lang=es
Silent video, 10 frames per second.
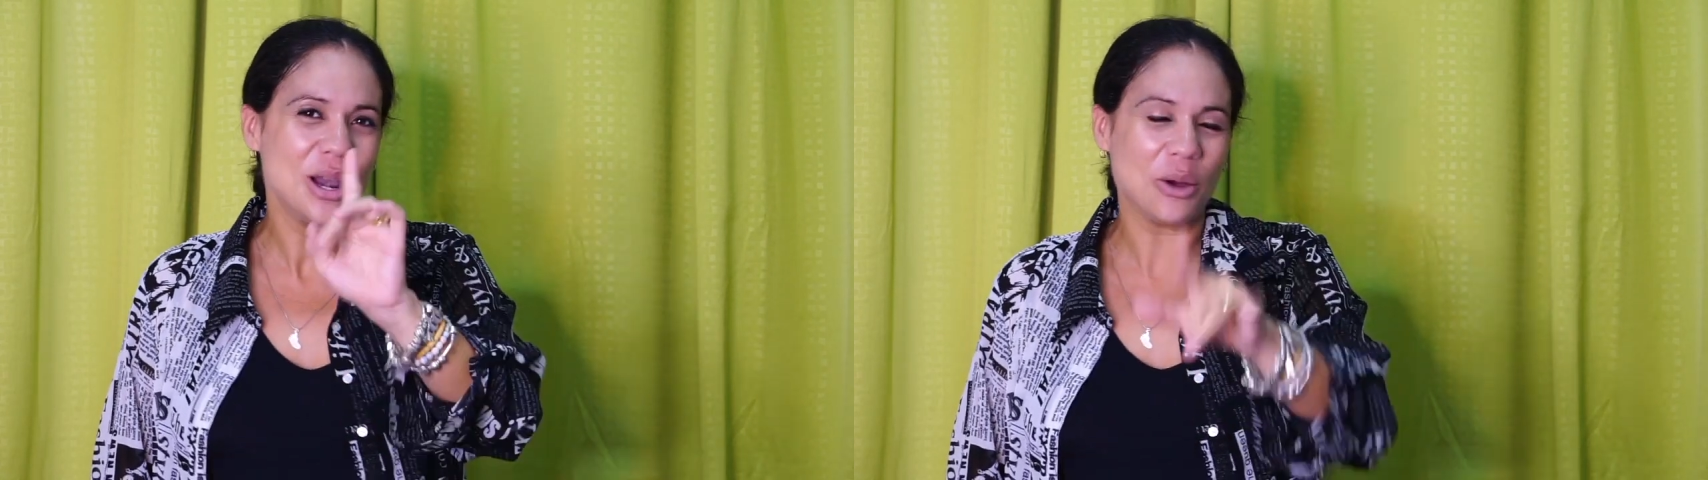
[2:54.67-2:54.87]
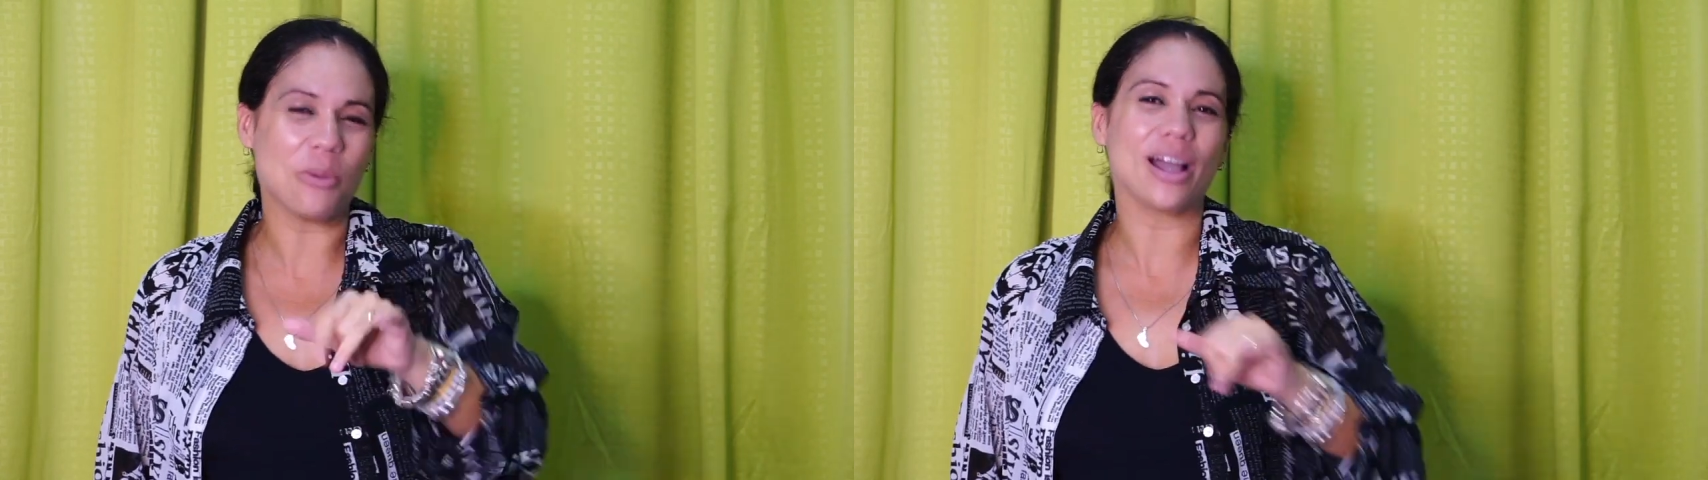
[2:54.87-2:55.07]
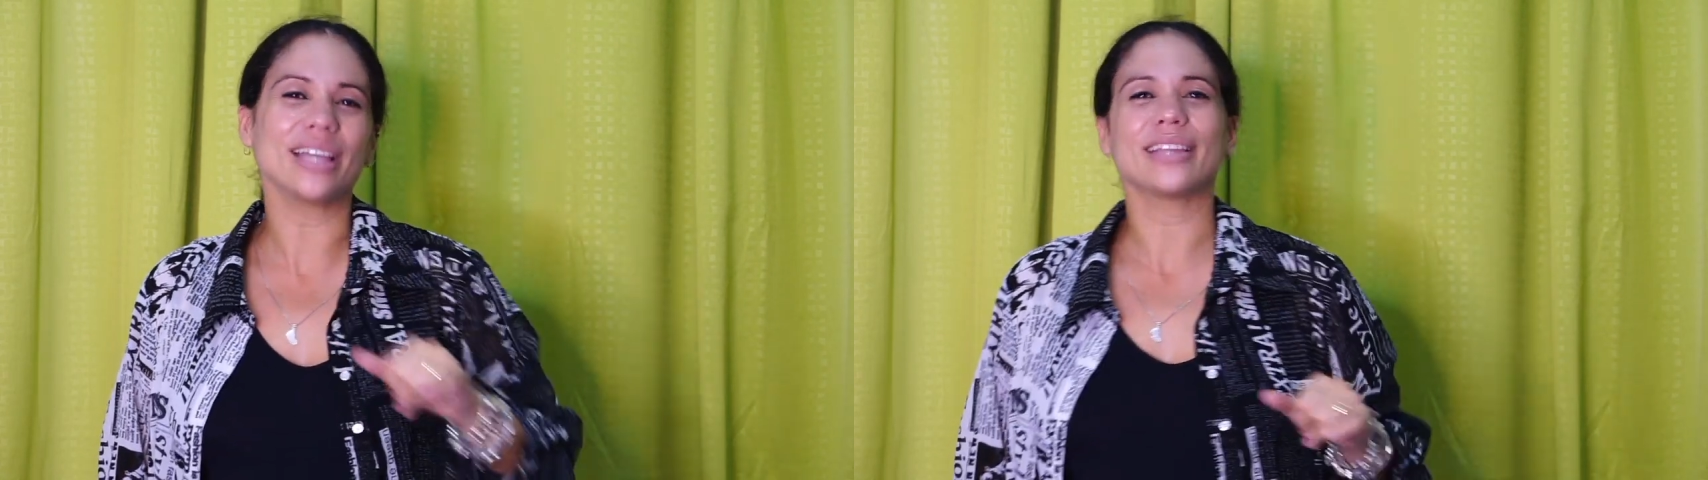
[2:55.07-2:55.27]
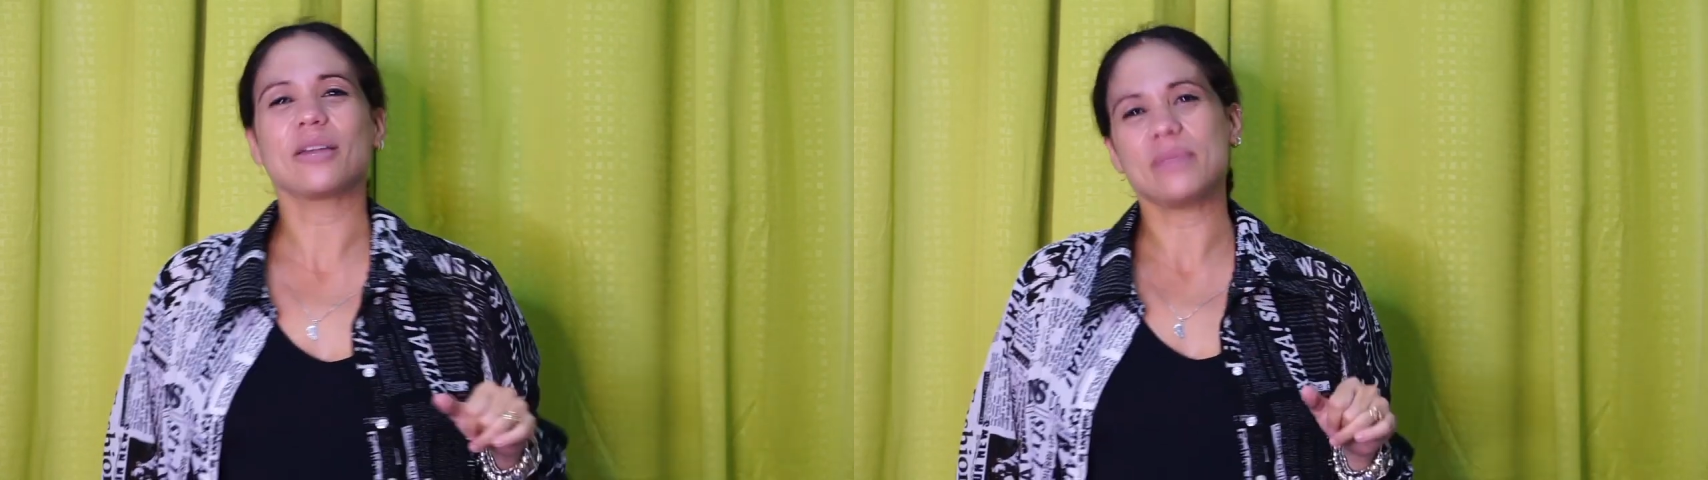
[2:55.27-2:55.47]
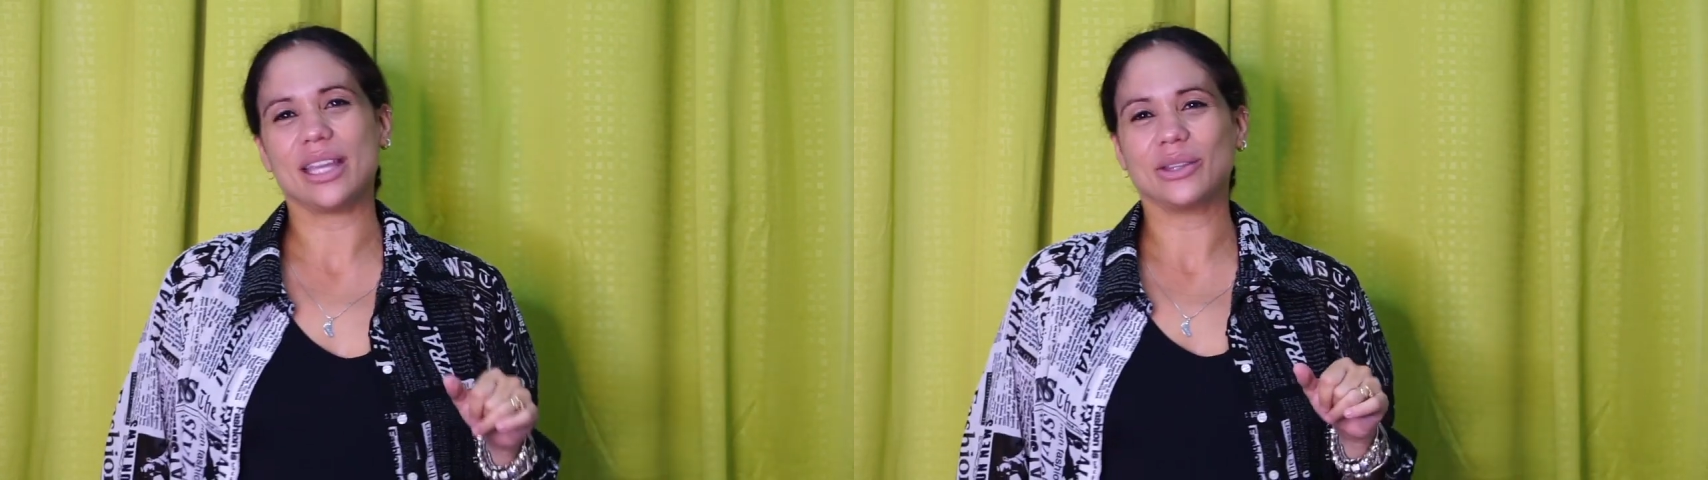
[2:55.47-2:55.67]
los van a
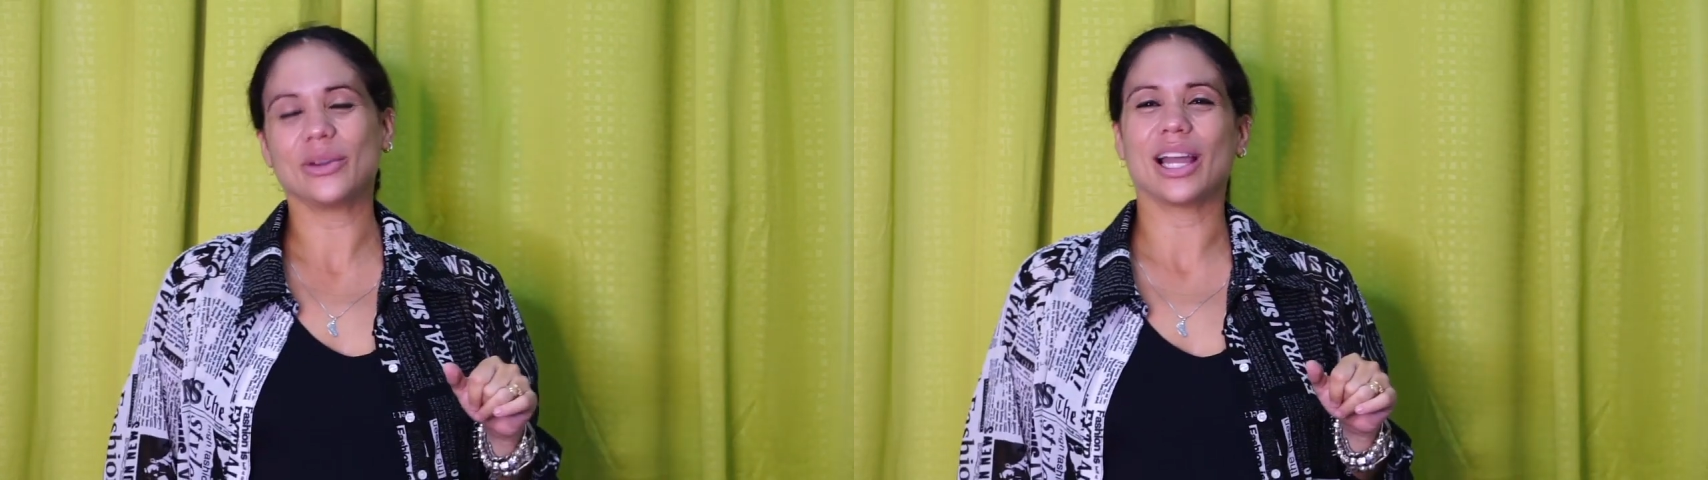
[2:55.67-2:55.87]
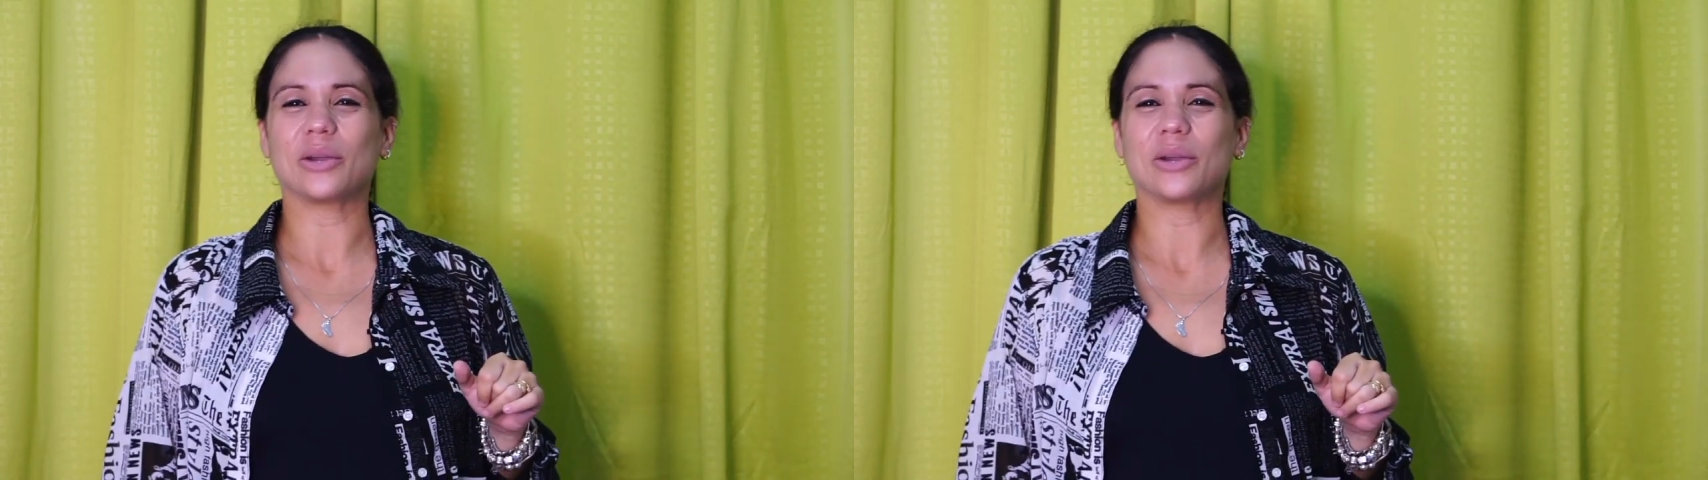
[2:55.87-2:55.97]
estar viendo en